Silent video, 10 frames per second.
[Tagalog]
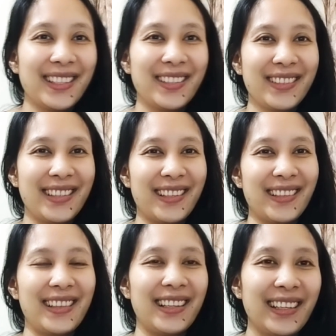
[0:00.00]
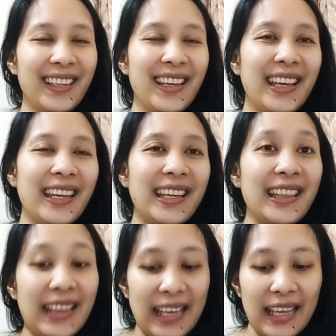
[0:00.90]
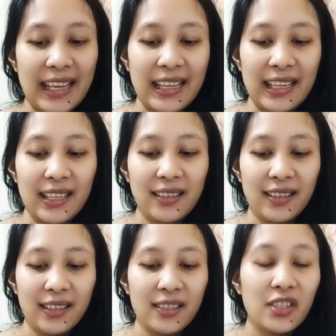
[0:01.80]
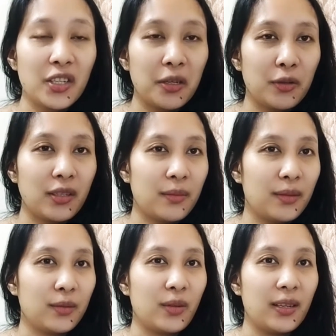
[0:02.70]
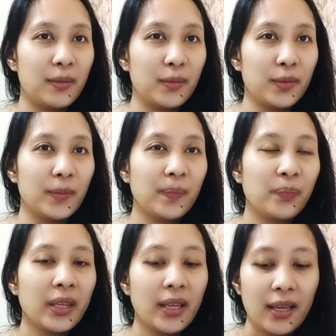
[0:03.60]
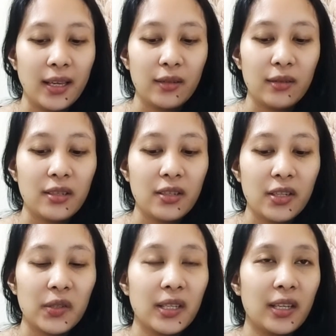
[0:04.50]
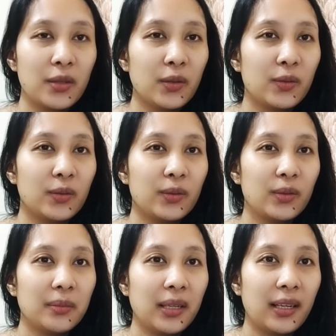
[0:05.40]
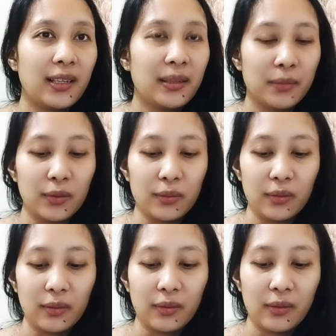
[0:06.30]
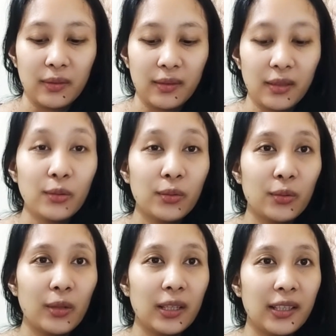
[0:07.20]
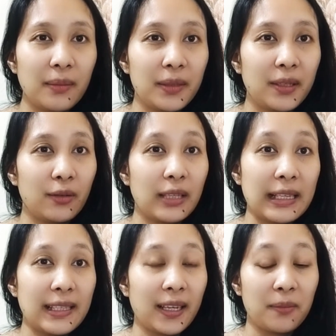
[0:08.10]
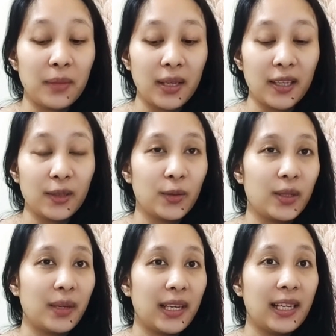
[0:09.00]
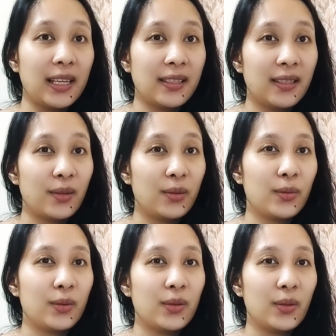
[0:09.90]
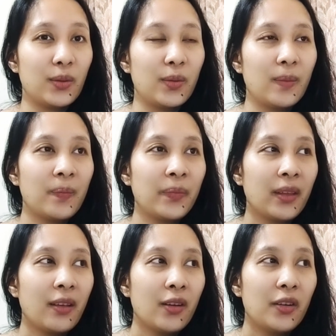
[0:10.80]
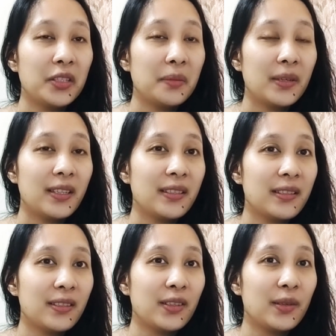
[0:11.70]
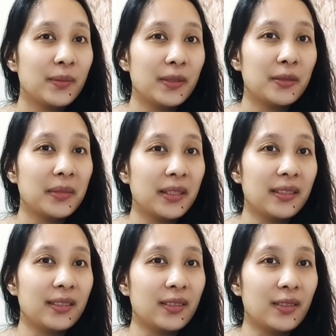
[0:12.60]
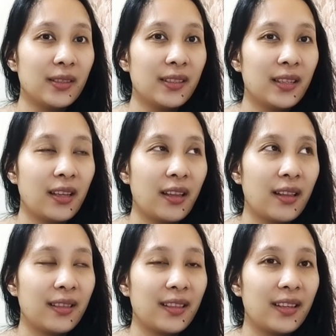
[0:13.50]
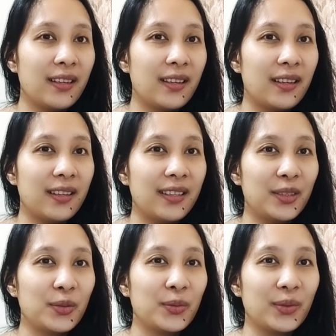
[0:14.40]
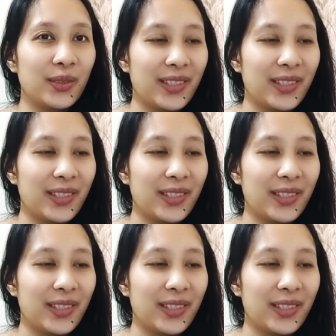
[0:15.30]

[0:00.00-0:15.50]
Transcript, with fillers: charot, charot lang. Hindi, i share ko naman kung alam ko. Kung i share ko sa inyo kung yung mga alam ko. Natuto lang din naman ako dahil sa kaibigan ko na mahilig sa gold. So, on the process of, ano pa rin ako, uh, natututo